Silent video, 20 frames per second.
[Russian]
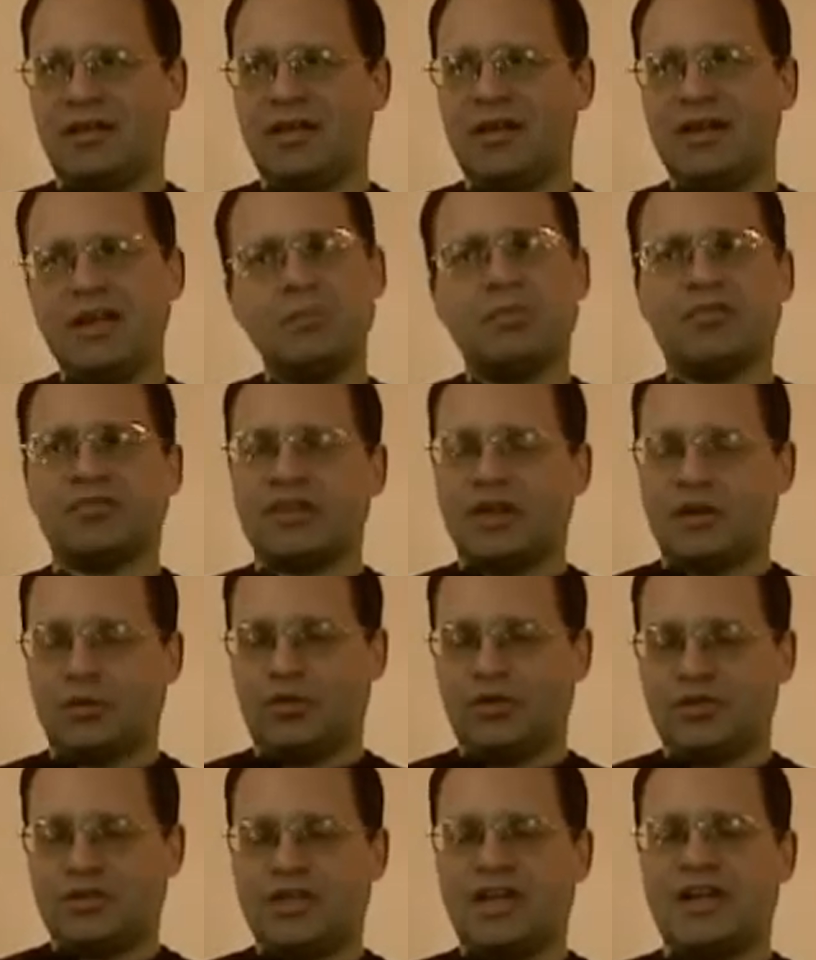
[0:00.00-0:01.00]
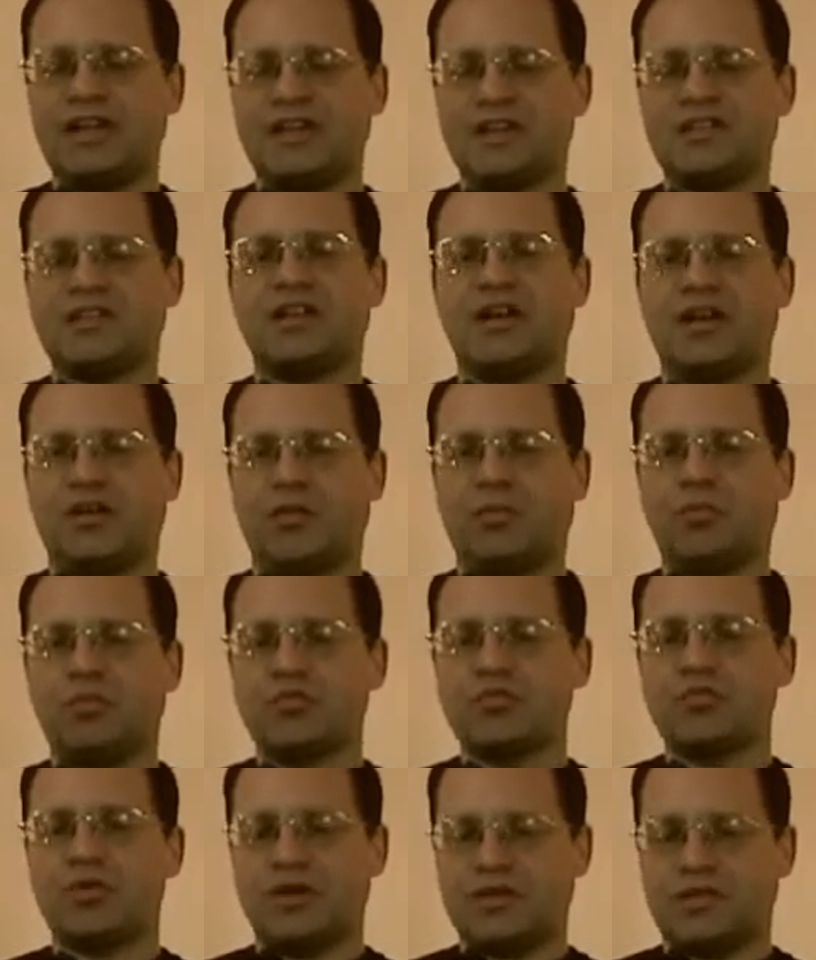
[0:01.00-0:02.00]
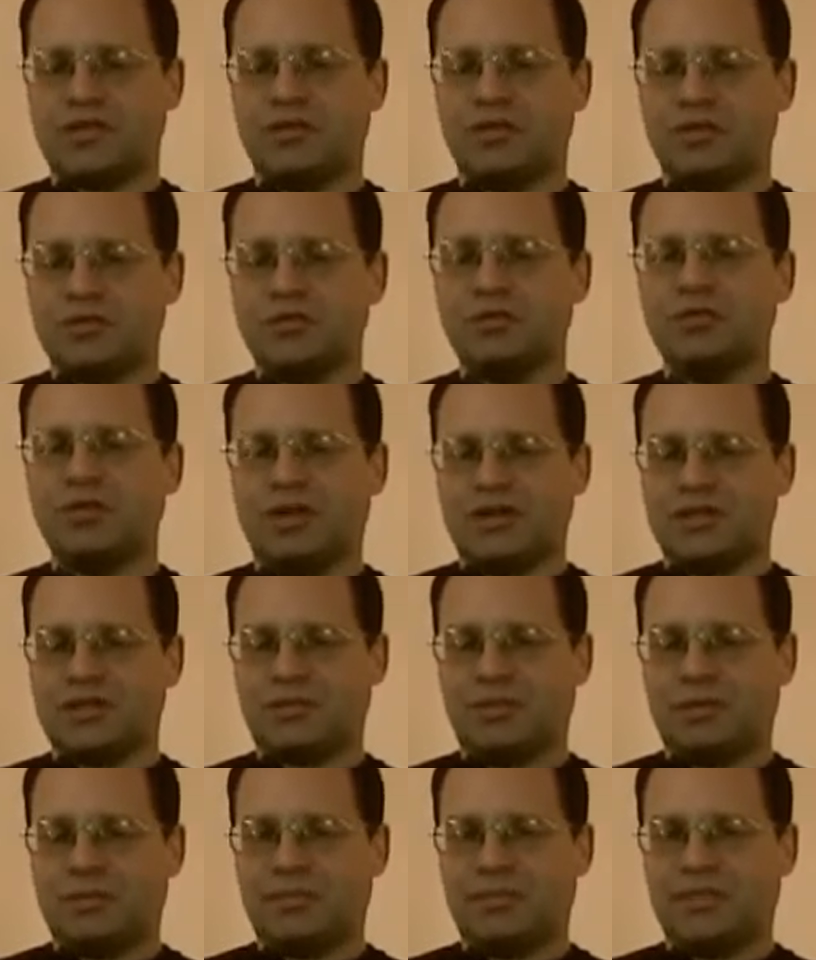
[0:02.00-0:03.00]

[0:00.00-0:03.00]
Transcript: либо второе издание старого буржуазного государства,